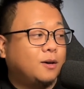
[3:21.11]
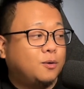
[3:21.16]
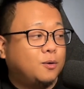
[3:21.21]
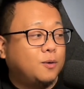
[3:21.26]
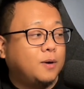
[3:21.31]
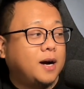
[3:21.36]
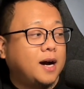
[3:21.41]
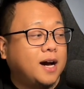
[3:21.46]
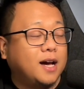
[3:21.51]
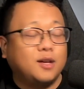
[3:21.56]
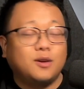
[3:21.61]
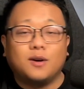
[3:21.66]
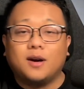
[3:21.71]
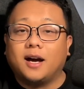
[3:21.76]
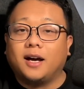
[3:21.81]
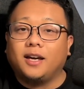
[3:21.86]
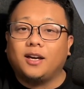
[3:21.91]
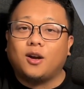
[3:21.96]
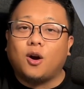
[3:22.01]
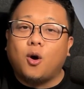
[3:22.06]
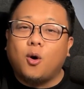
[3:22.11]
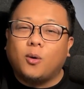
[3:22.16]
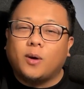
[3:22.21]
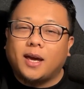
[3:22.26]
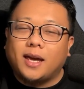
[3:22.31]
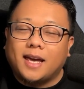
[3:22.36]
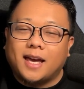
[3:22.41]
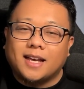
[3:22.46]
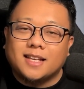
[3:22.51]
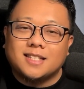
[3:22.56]
kuha yung aking
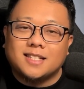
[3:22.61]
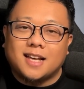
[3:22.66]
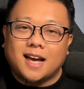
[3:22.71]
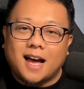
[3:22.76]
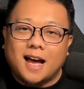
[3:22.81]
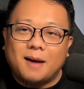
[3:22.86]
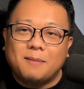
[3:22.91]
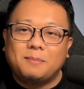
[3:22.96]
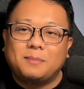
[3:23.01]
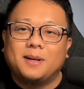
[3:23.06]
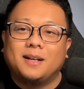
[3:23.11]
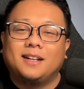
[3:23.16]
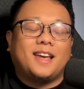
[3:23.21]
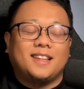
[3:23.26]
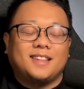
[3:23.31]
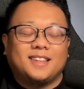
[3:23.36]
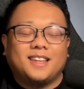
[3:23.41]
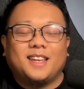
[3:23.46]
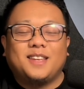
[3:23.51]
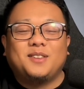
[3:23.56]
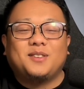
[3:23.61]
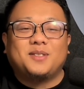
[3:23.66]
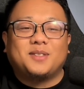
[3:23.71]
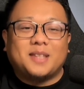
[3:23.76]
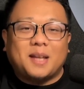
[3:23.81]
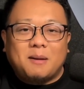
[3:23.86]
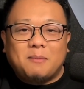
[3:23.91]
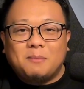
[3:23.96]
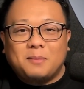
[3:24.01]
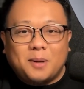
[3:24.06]
OKX cap and then
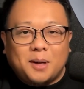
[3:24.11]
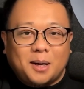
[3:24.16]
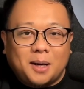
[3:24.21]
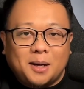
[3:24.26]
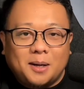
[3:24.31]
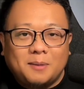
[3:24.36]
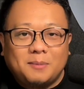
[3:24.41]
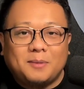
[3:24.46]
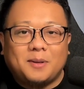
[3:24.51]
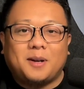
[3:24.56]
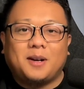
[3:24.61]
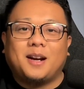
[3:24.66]
yung Tumblr,